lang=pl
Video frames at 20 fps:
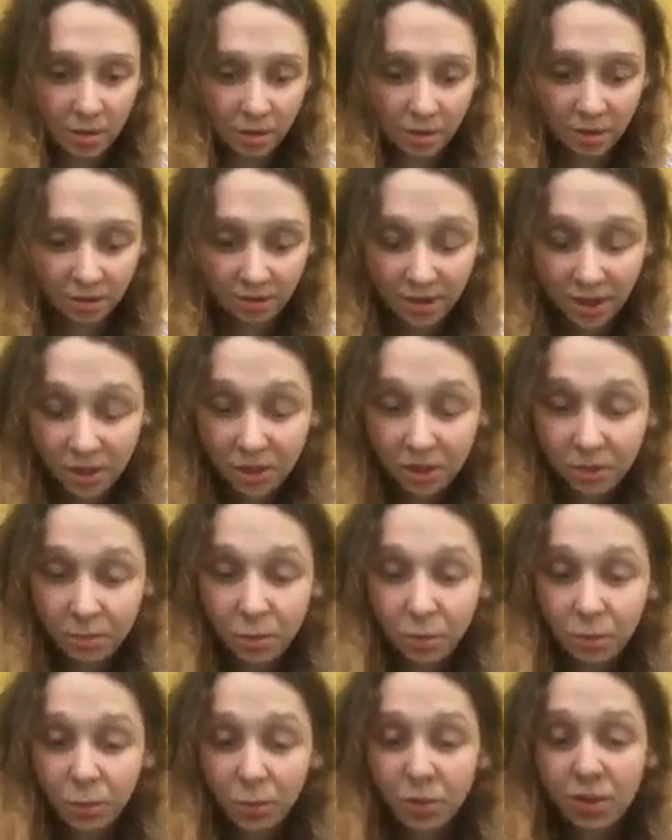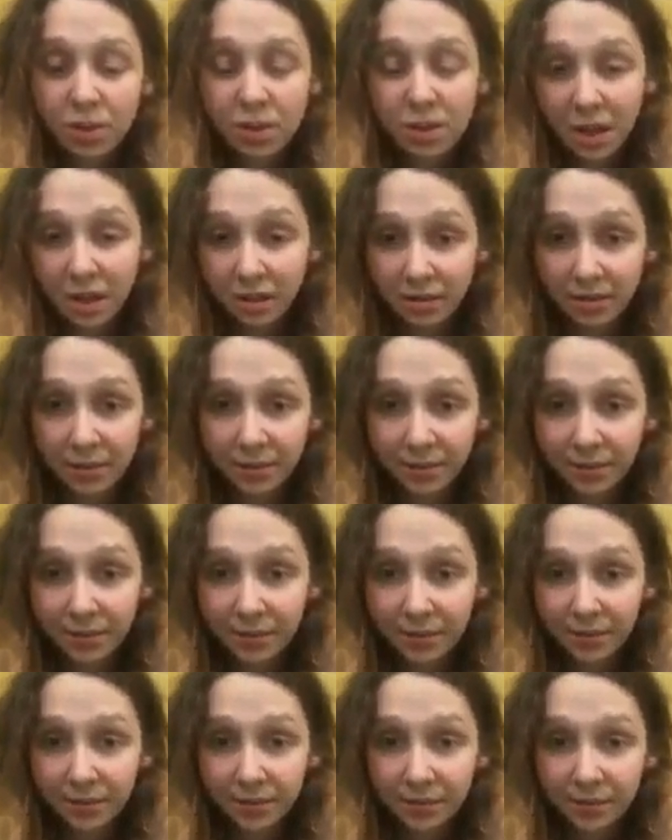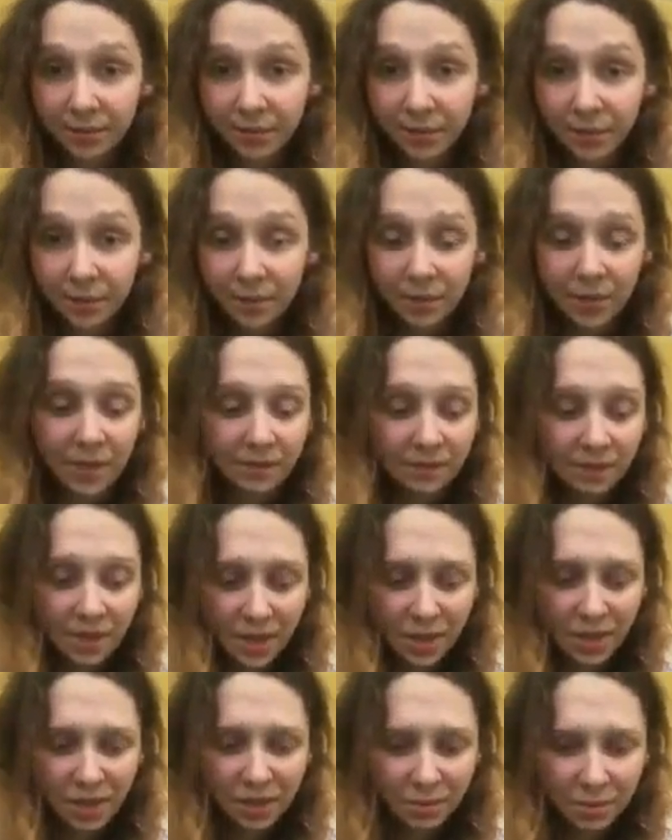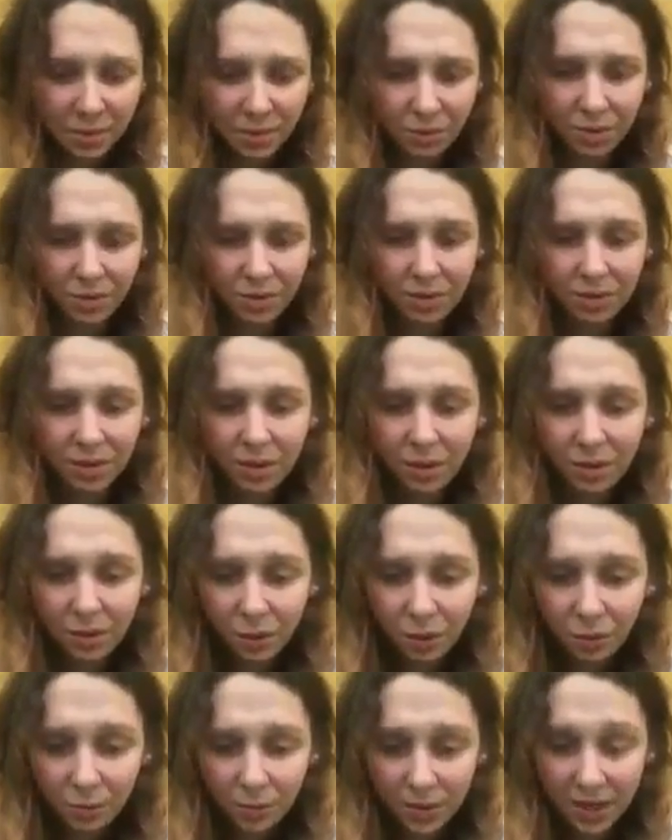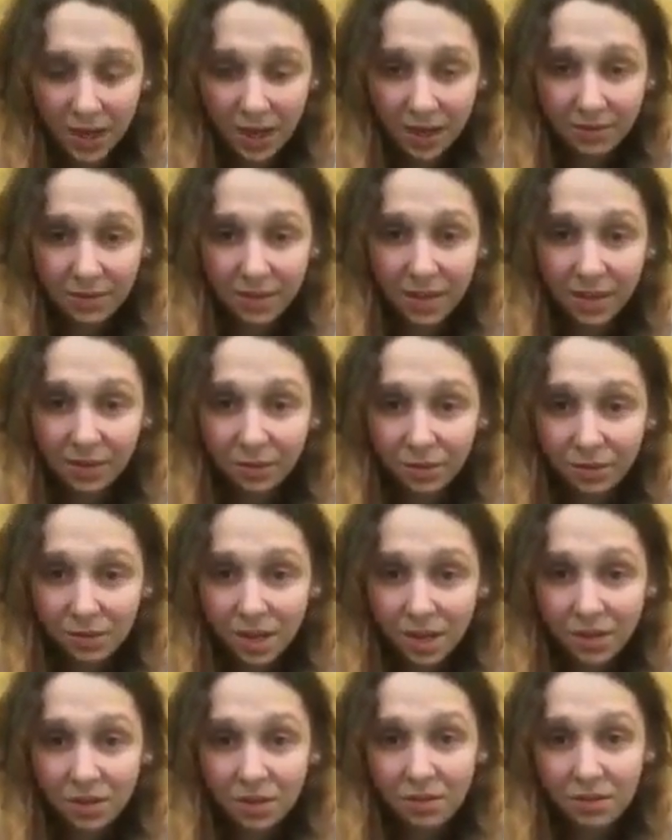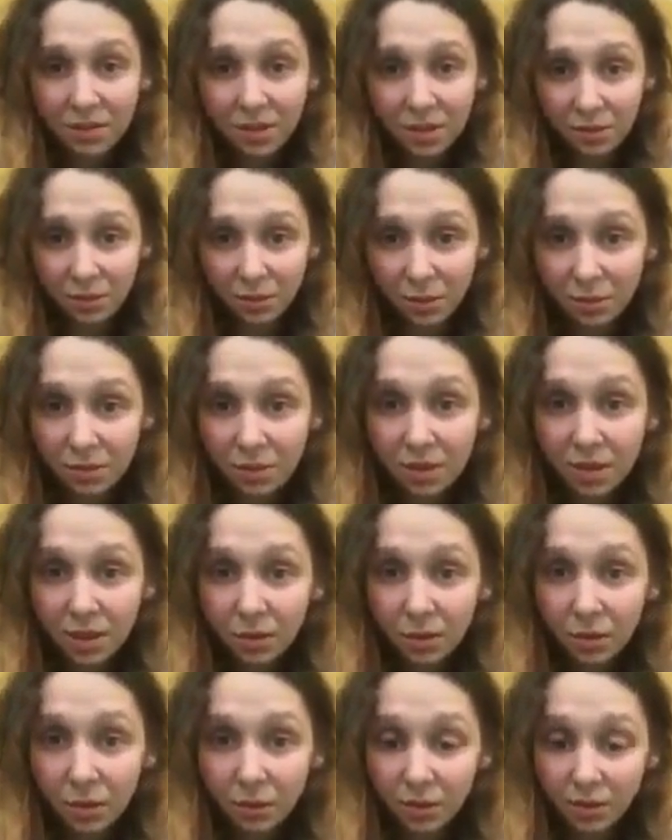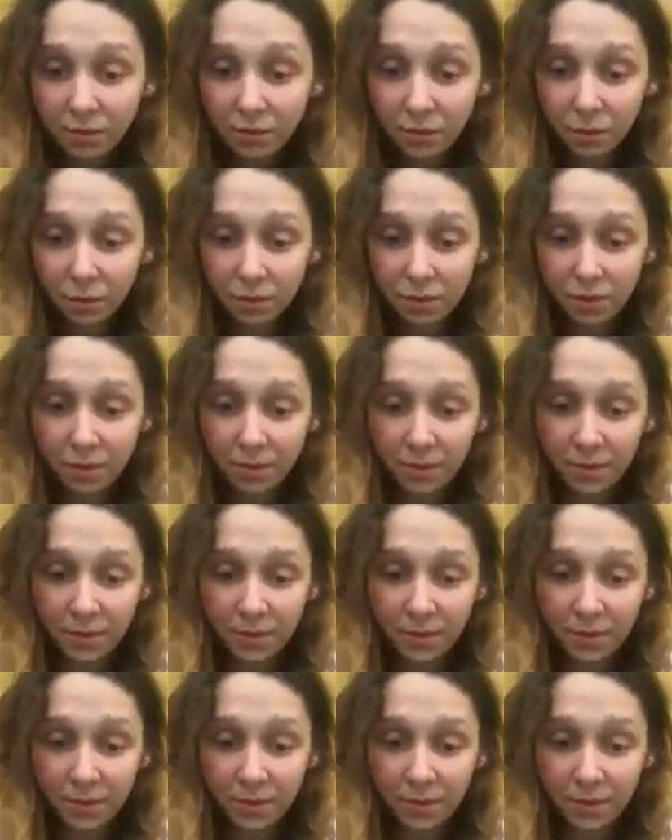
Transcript: Nieważny był mój stan. Nieważne były objawy jednoznacznie wskazujące na koronawirusa.